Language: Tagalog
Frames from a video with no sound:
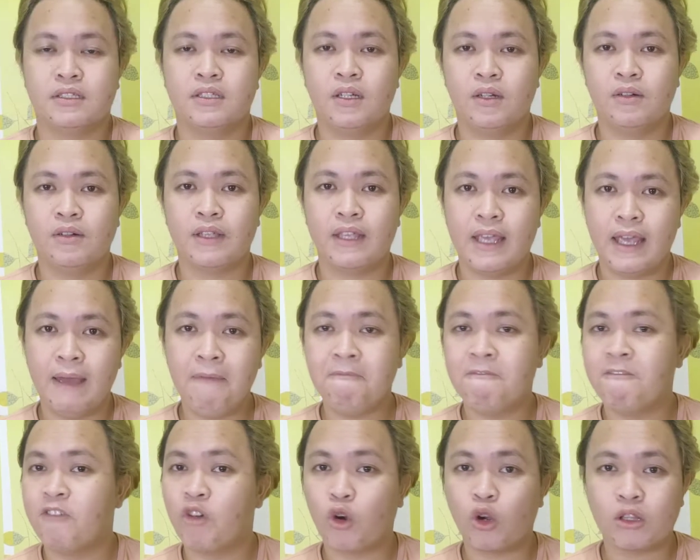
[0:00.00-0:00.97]
So, yeah,
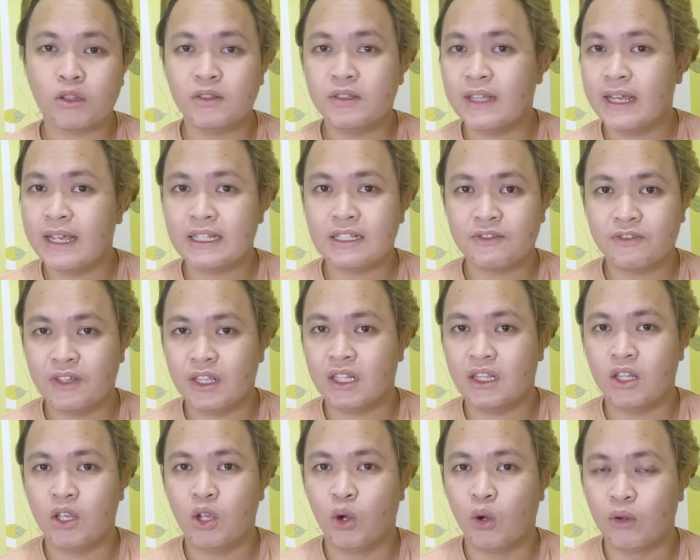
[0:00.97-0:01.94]
for today's
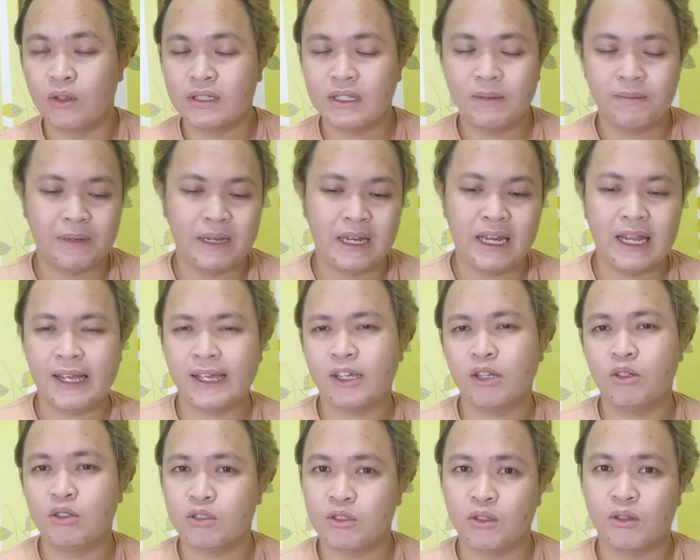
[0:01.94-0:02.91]
video, simple
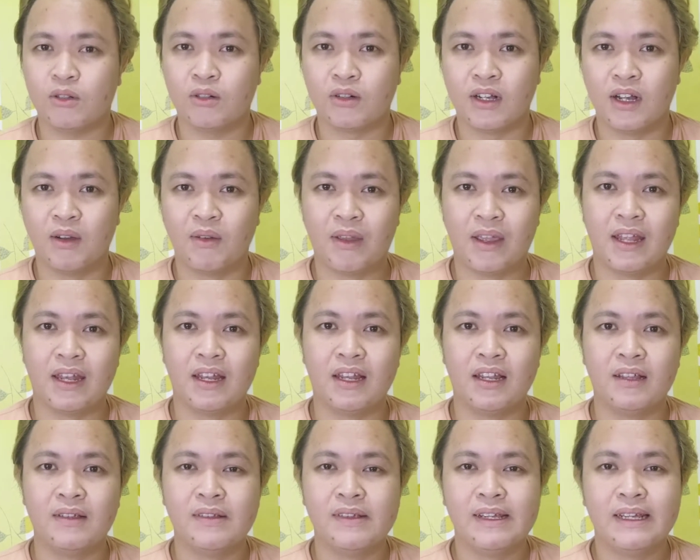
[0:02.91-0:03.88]
lang yung gusto kong
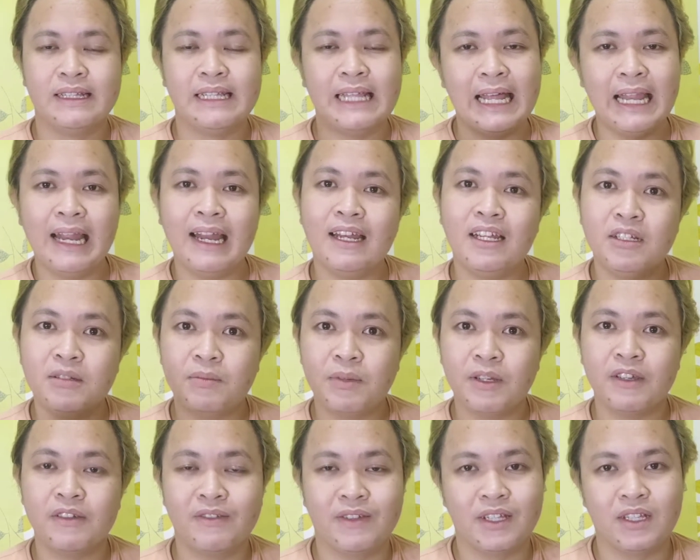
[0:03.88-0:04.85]
gawin. Naalala niyo
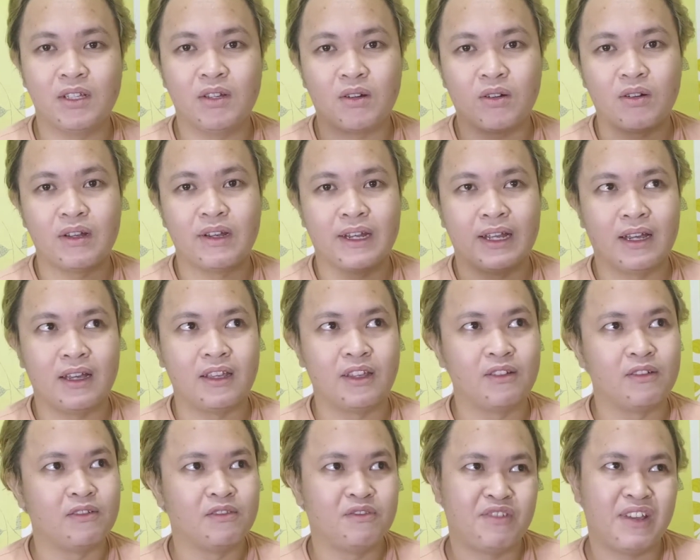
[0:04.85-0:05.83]
ba yung video ko na yung